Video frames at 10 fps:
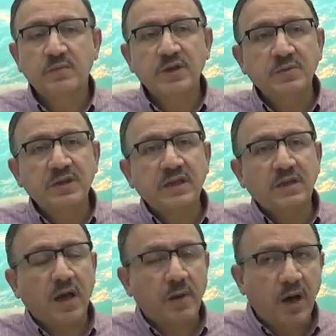
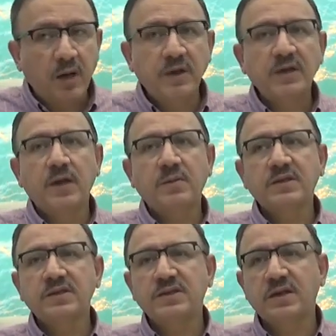birbirine tamamen
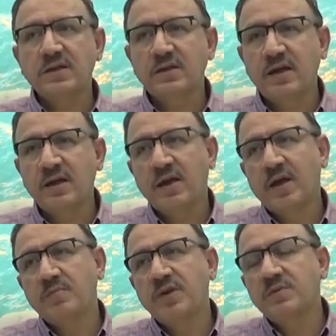yabancı şekilde
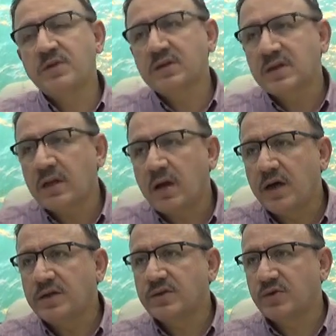birbirinden
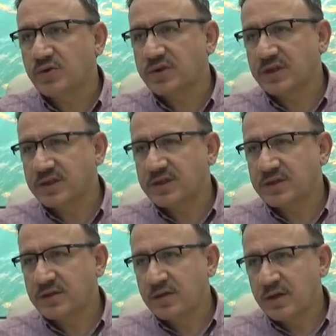ayrı
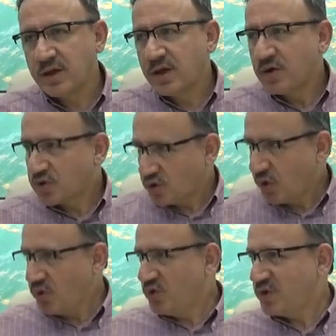gösterir.
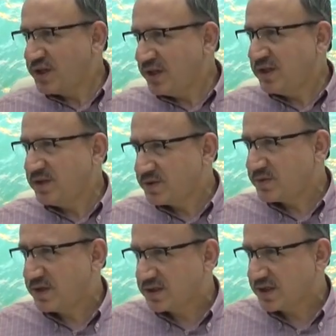Soğuğun özelliğini
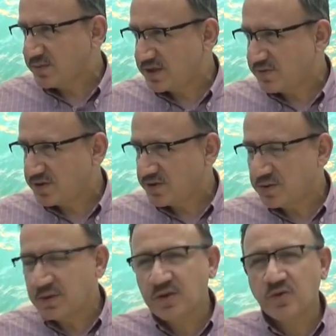bizim nazarımıza veriyor.
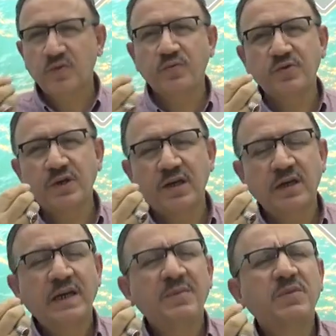Demek ki
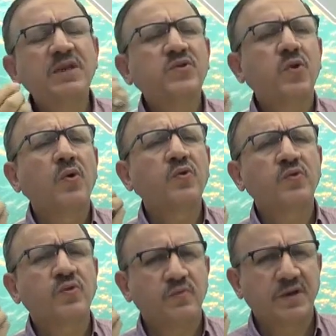küfürde bir
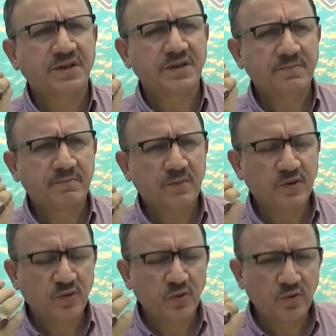soğukluk var.
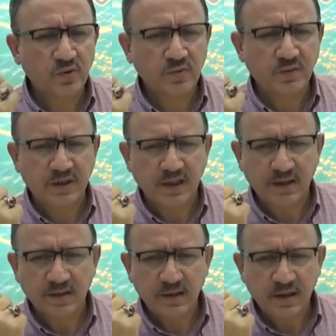Soğukluk var
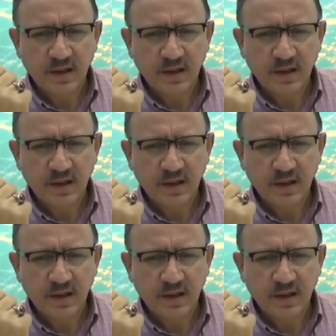yani.